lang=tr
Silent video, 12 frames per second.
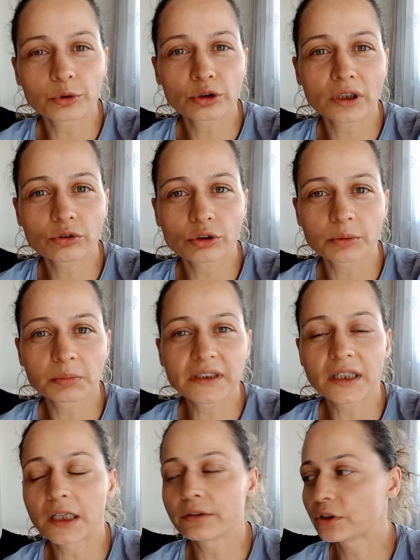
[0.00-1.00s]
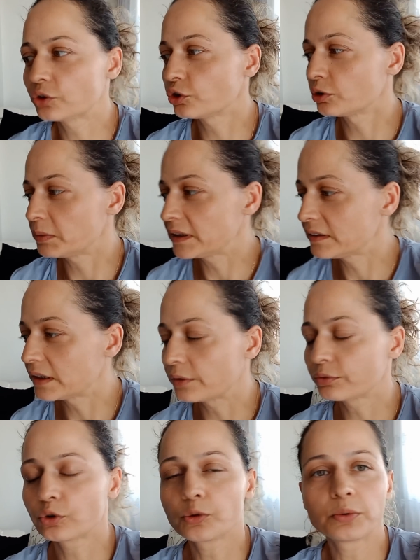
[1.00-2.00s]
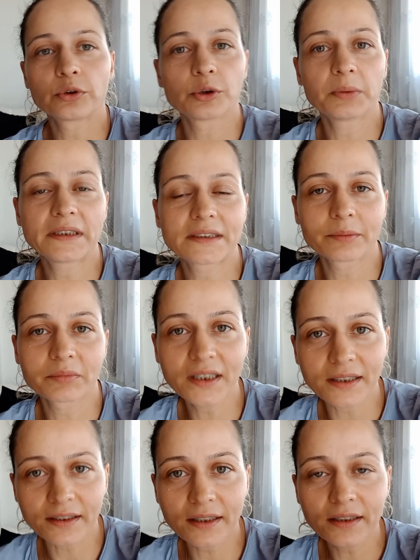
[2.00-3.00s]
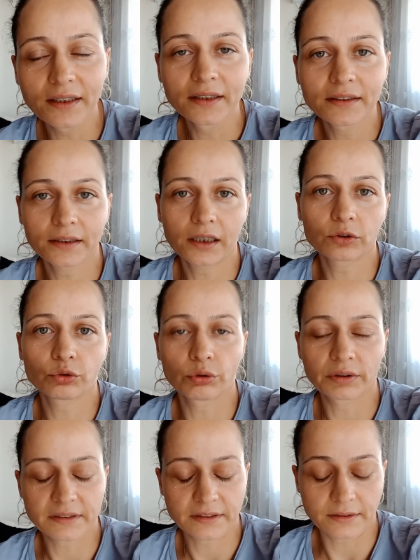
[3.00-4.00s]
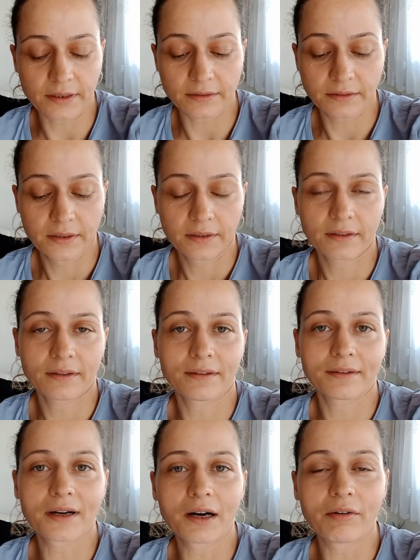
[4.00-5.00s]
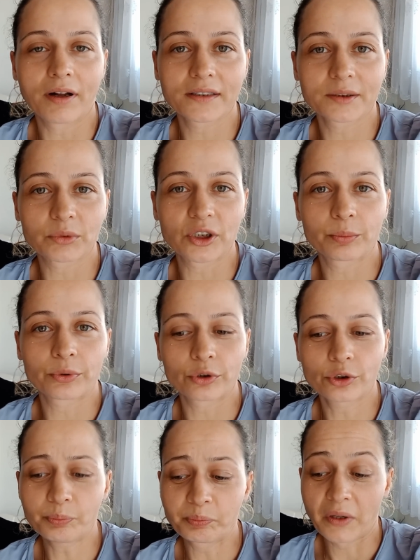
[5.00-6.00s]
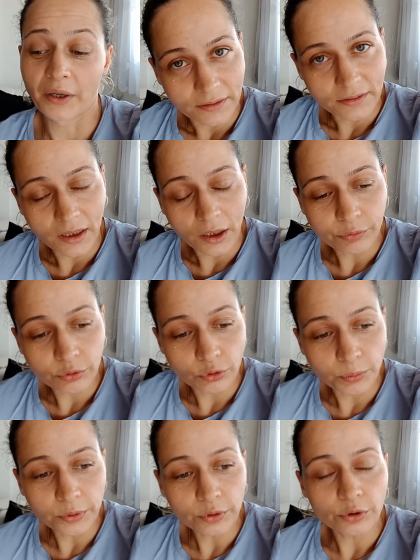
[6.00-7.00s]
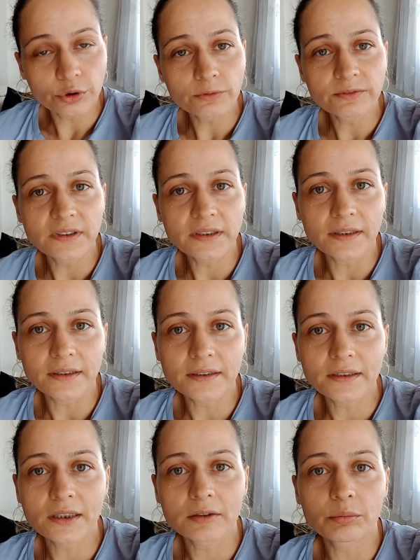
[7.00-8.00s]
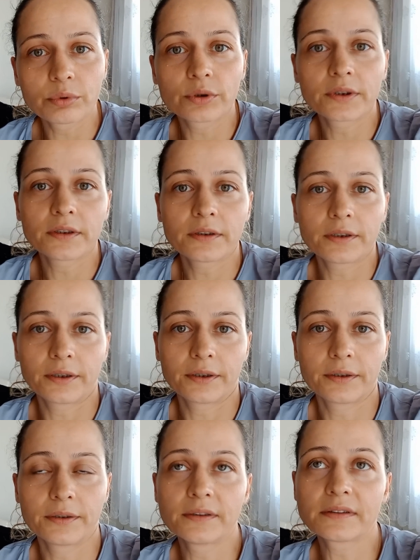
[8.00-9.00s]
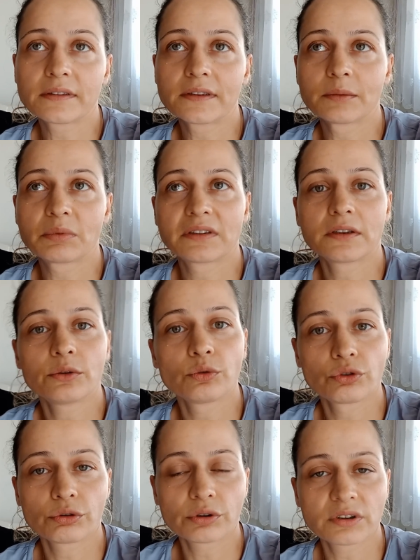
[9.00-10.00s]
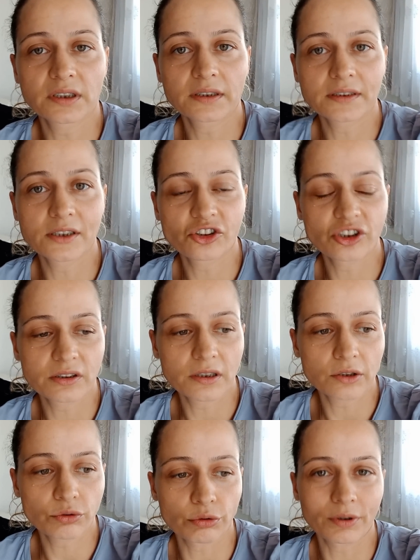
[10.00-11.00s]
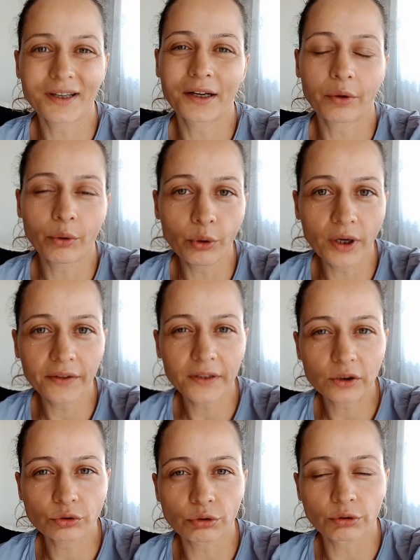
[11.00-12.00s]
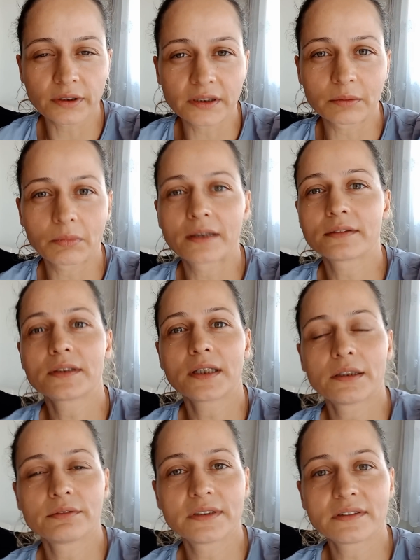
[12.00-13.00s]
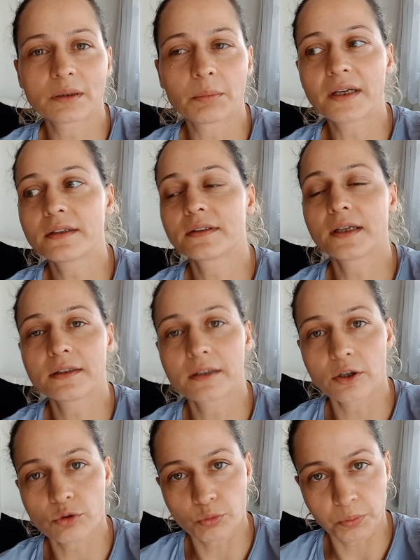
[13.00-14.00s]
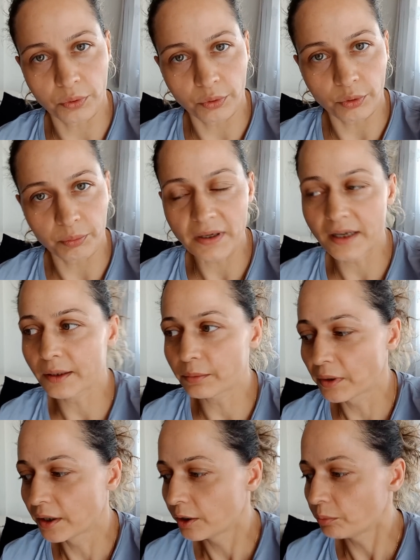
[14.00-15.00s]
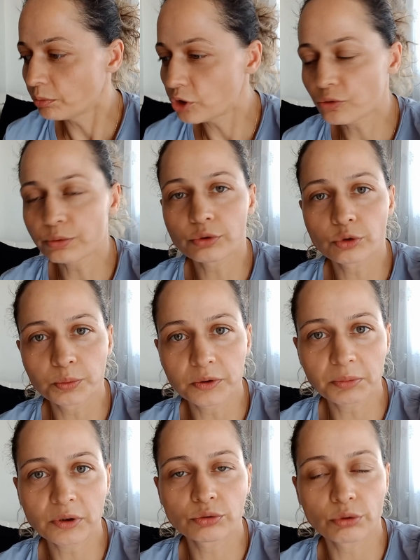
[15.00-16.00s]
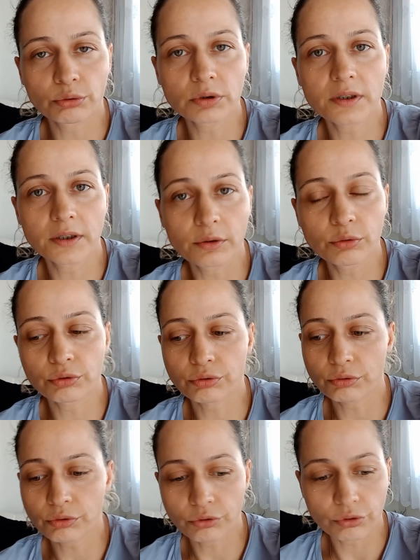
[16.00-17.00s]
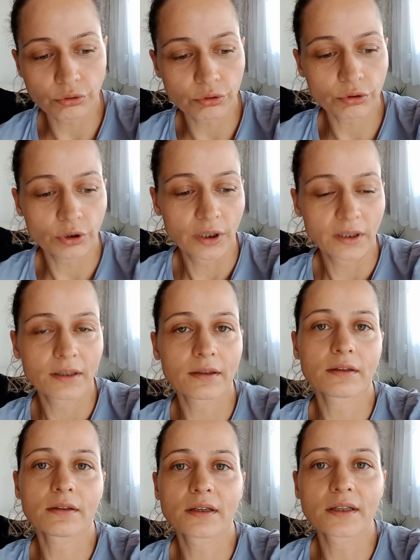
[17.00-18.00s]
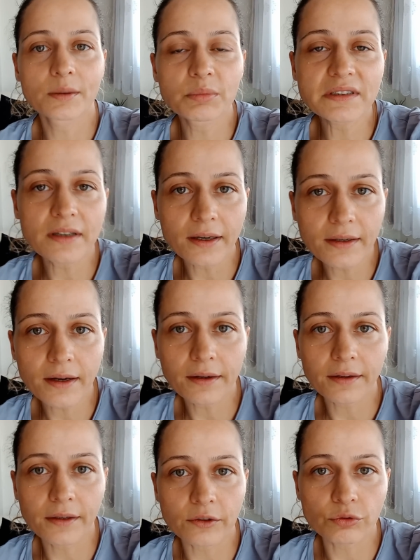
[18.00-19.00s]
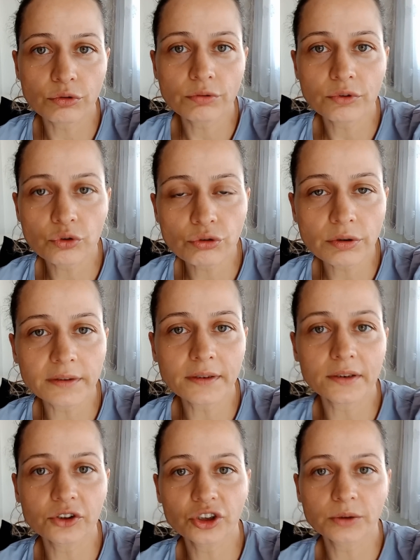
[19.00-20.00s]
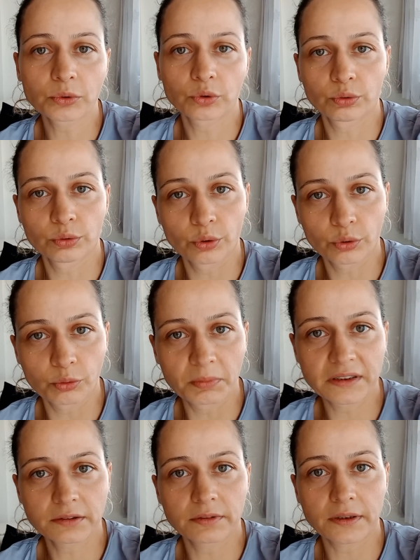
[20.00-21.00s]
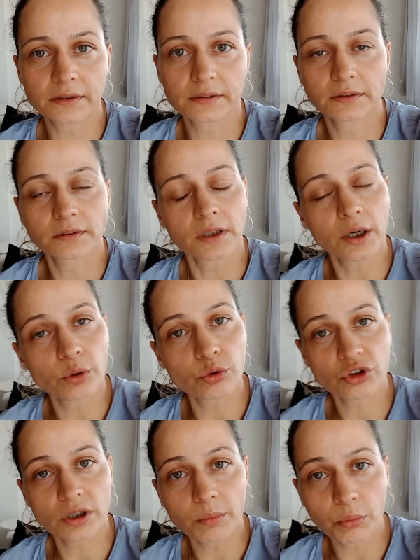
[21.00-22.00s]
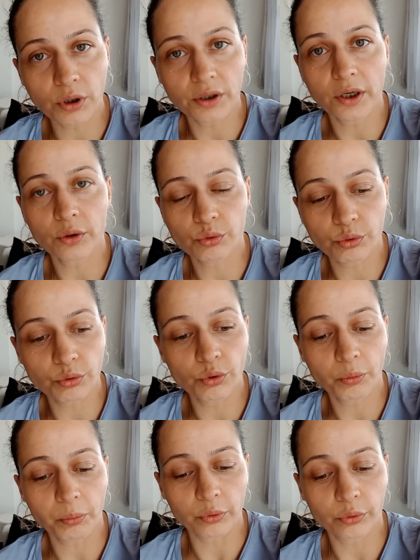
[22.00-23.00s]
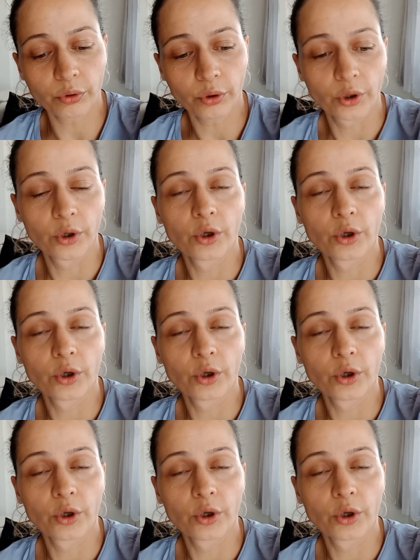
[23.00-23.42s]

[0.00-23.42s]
Ondan sonra bir kahve içiyorum. Etrafı süpürdüm ettim derken daha sonrasından e, kahvaltımı yapıyorum. Etrafı süpürüyorum ve aradan böyle nasıl diyeyim size 3-4 saat geçtikten sonra yani öğlenden sonra diyeyim artık evdeysem eğer tekrar süpürüyorum. Yani mecbur süpürmek zorunda kalıyorsunuz. Çünkü e, kedimiz her yerde geziyor ve şu anda aşırı bir tüy dökülmesi var. Daha önceden bu kadar tüy dökmüyordu.